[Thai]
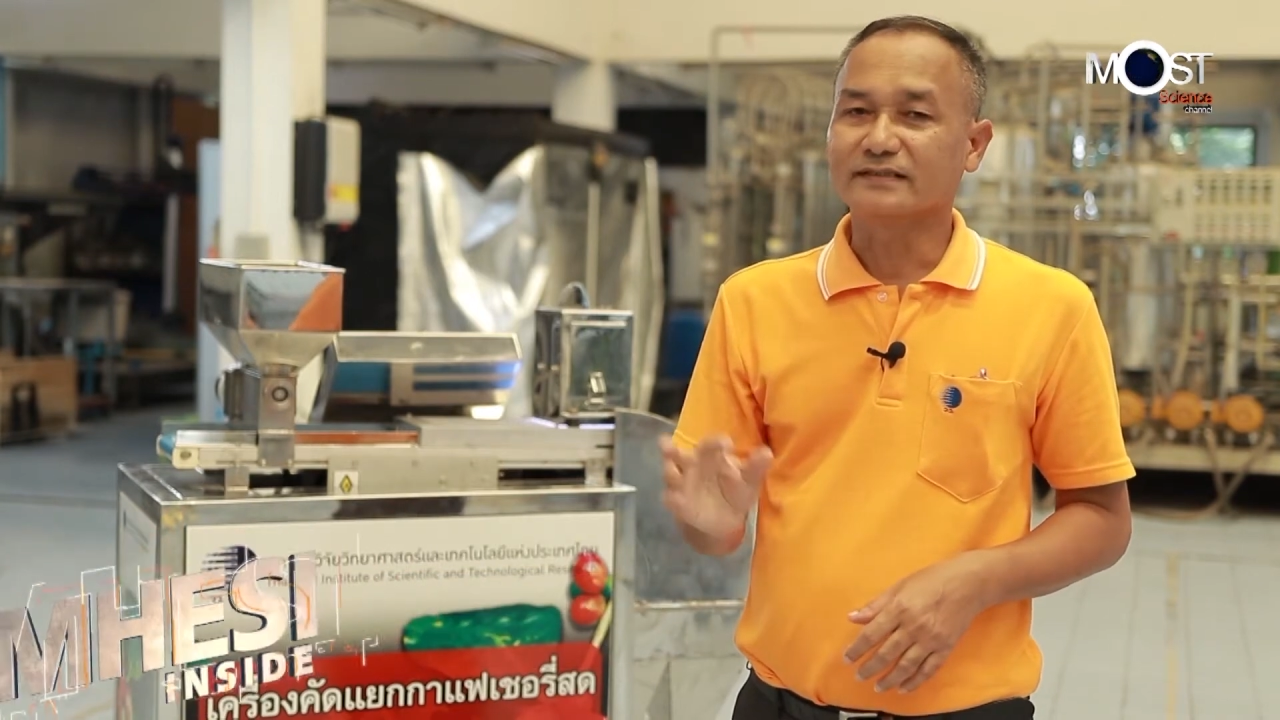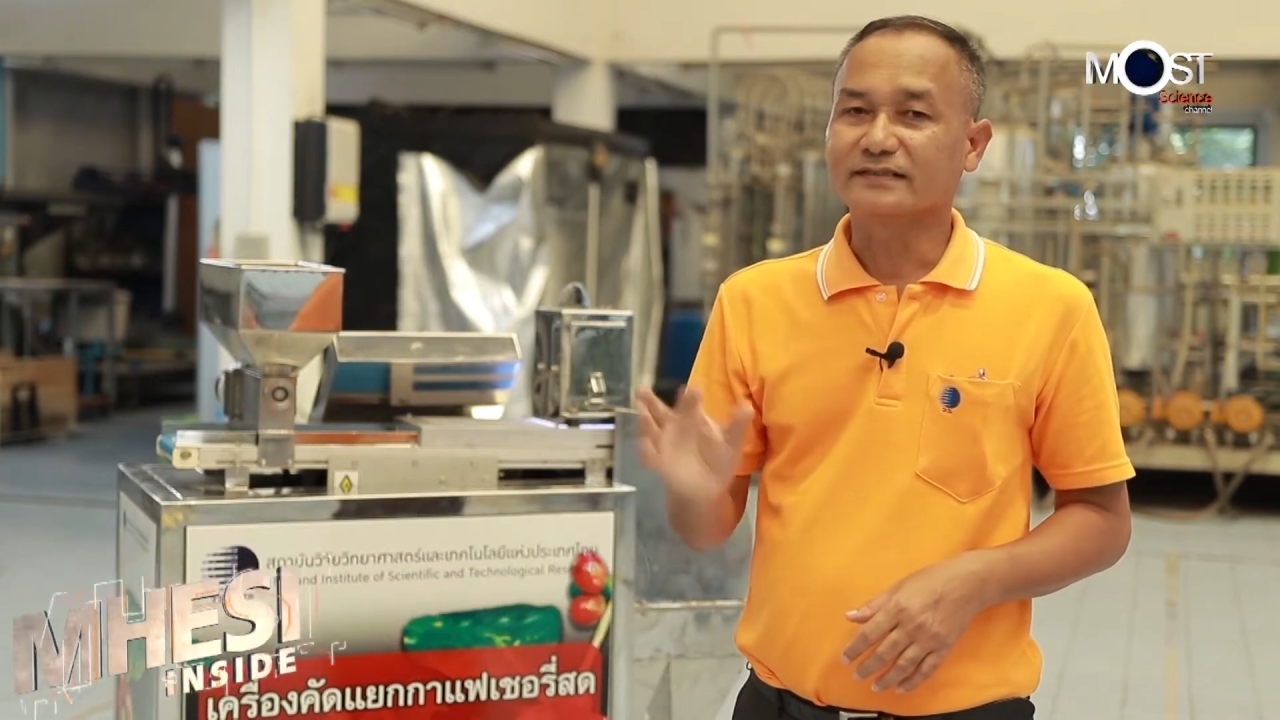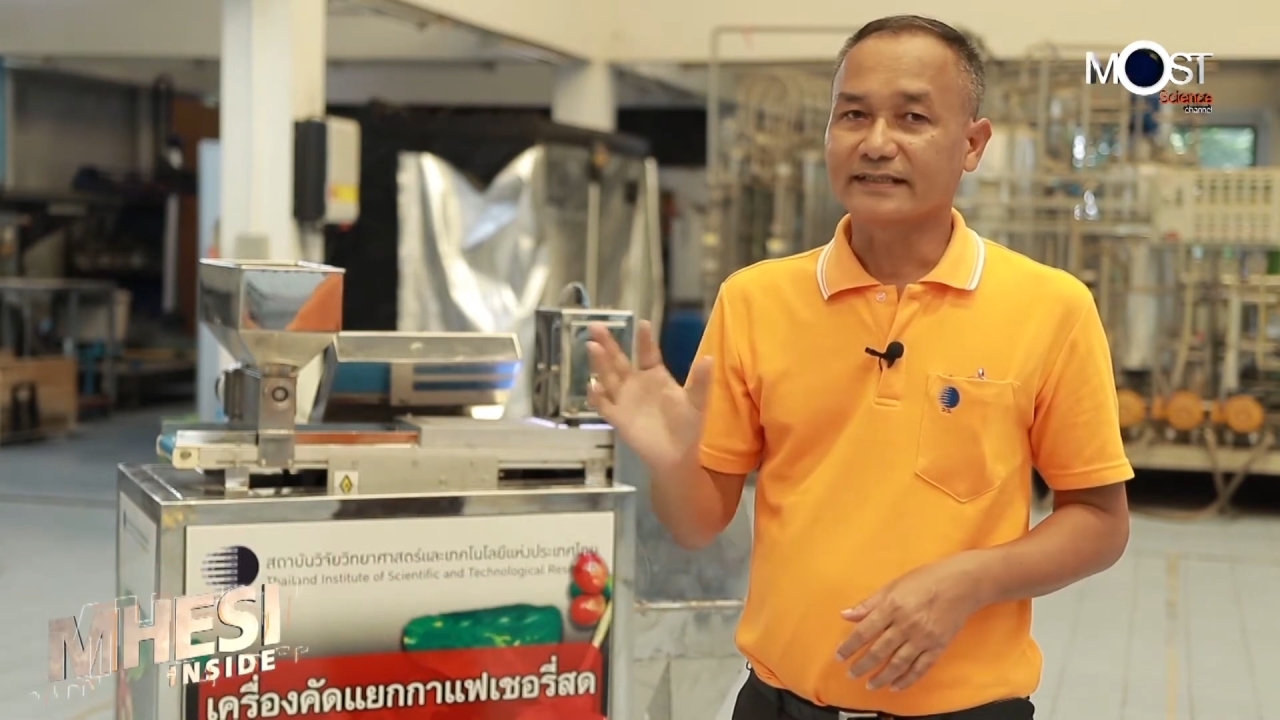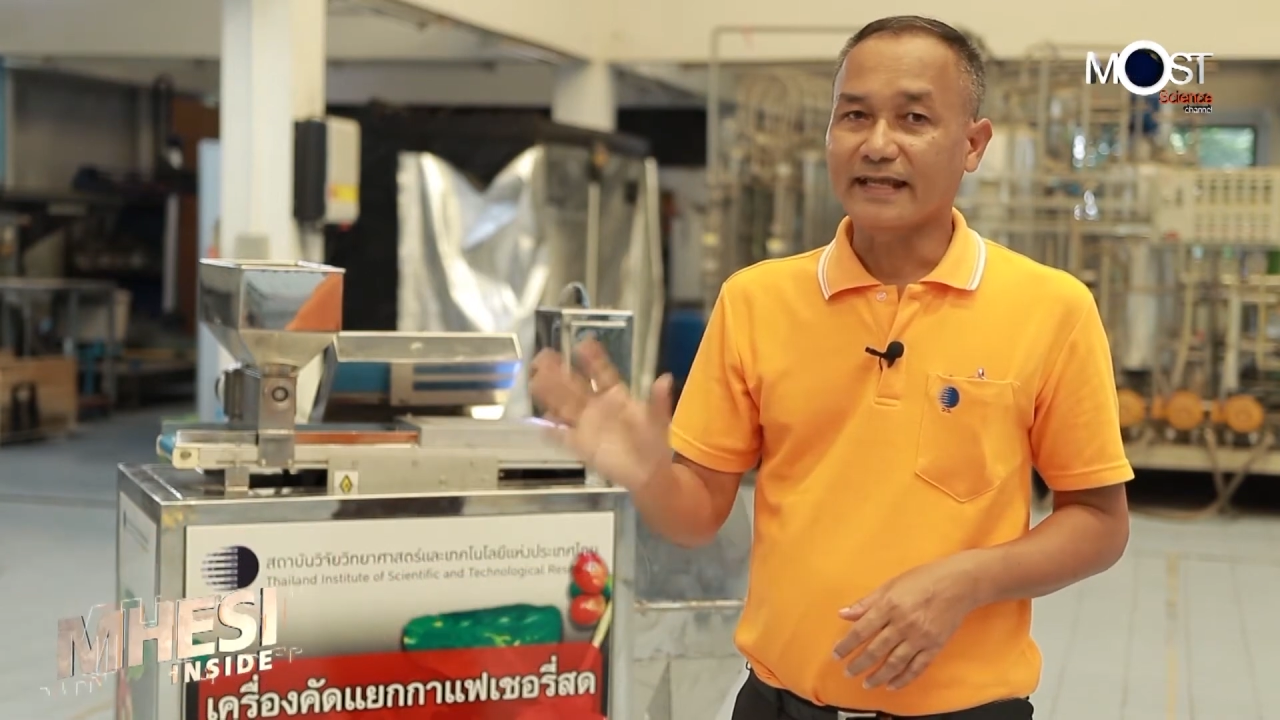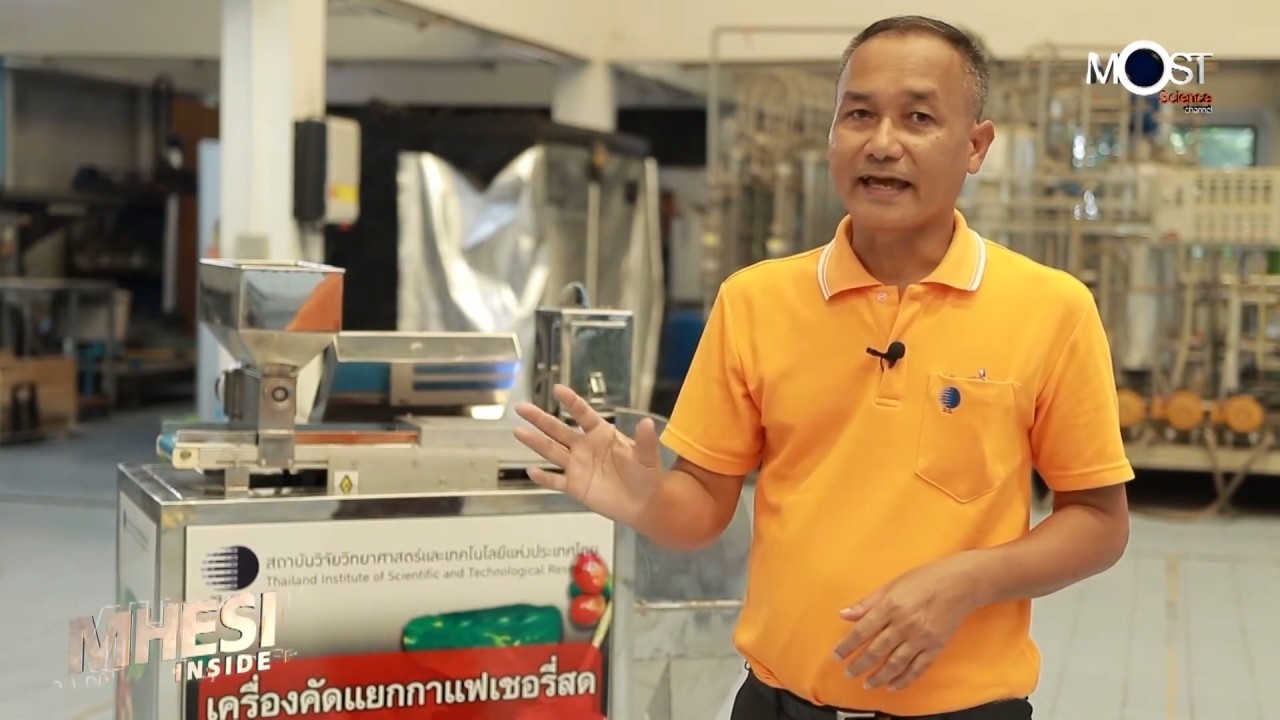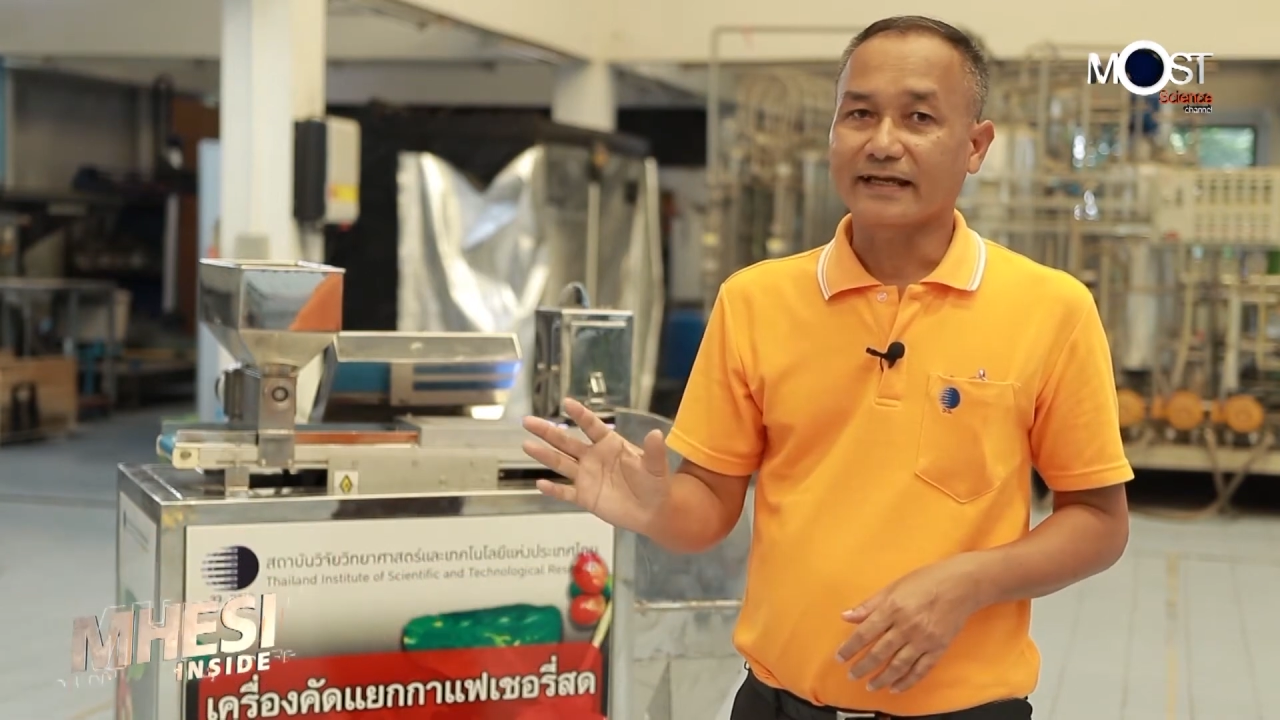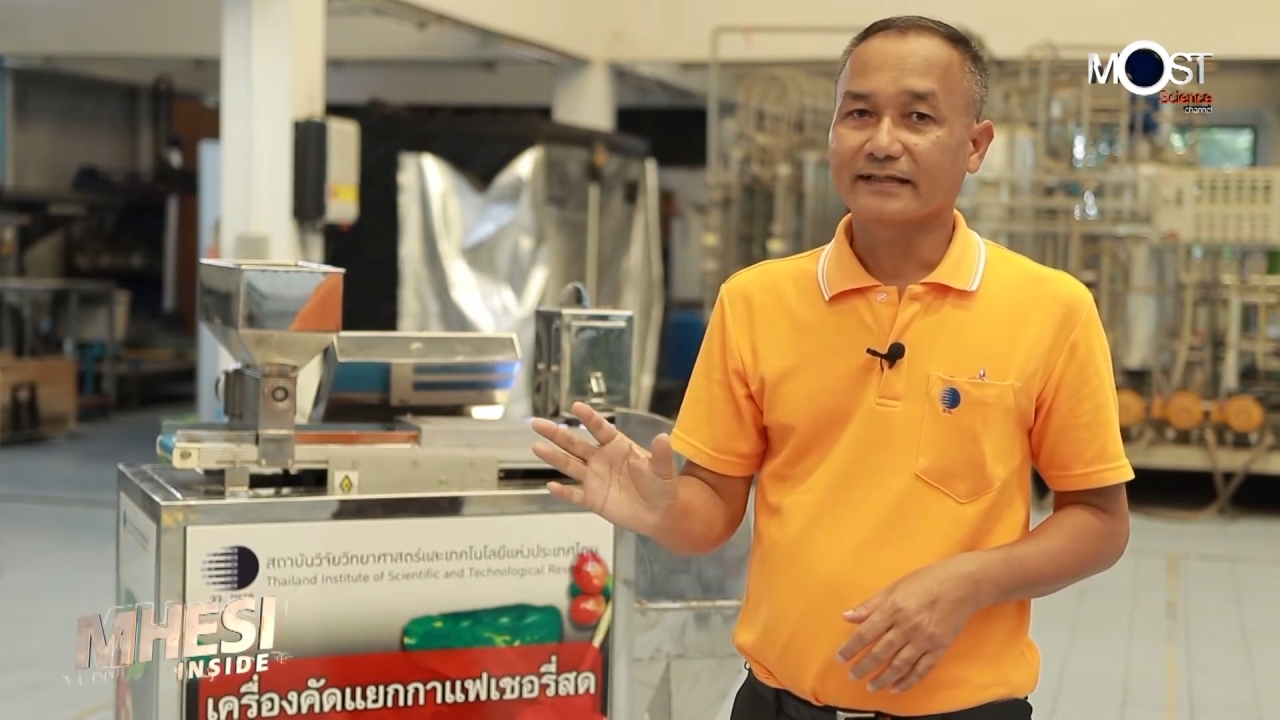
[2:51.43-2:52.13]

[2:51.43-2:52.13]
งสีแดง